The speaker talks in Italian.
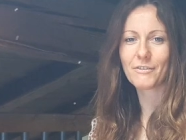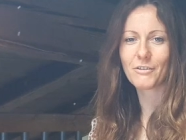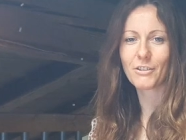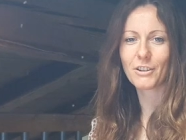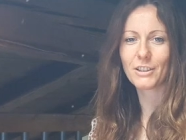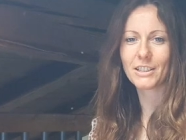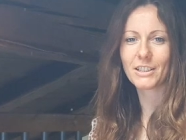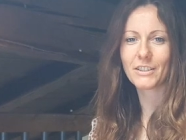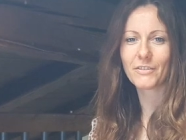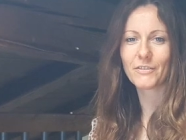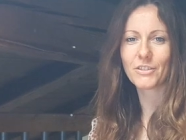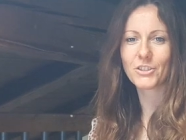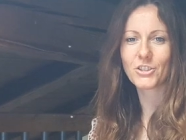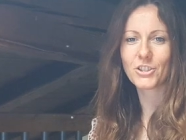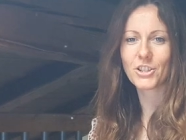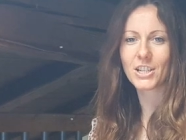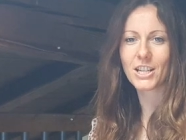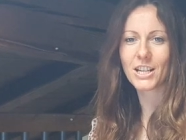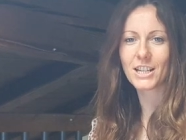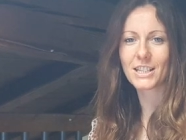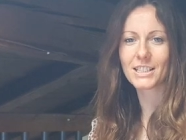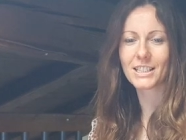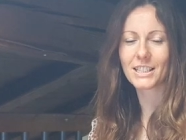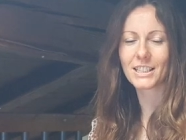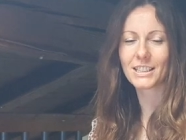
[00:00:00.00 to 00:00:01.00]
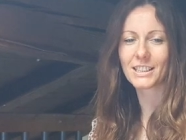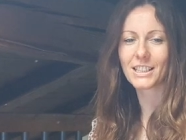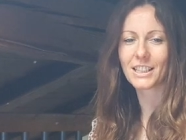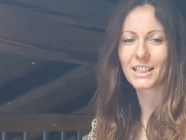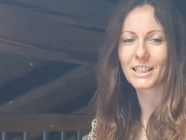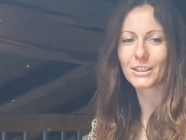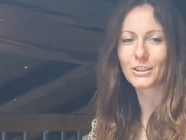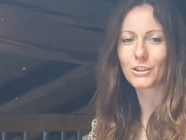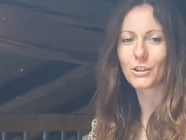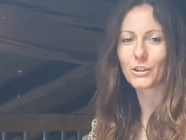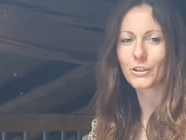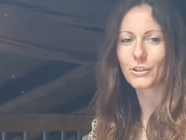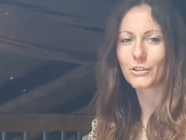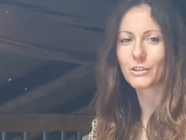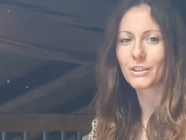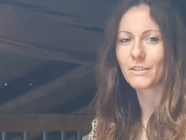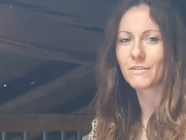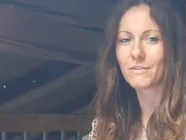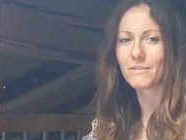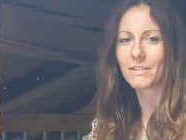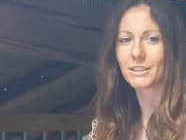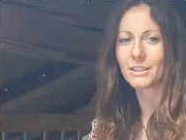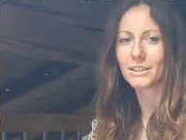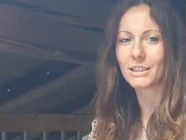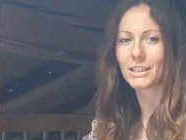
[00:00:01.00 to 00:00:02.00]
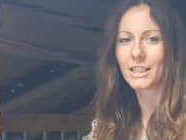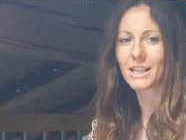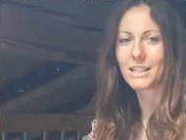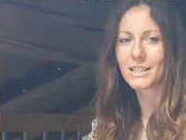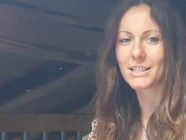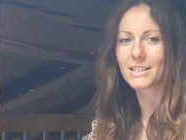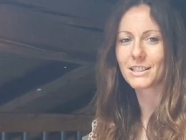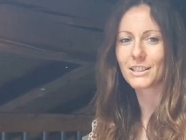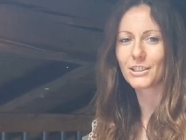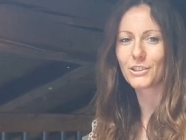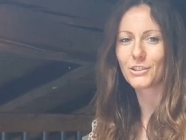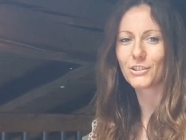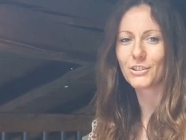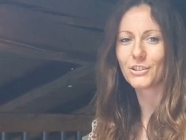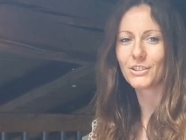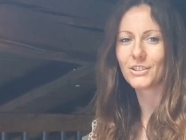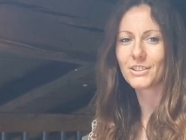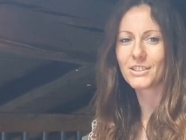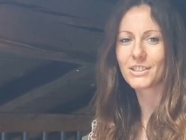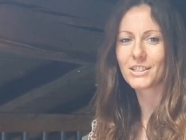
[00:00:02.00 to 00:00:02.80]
voglia avvicinarsi al territorio del fantastico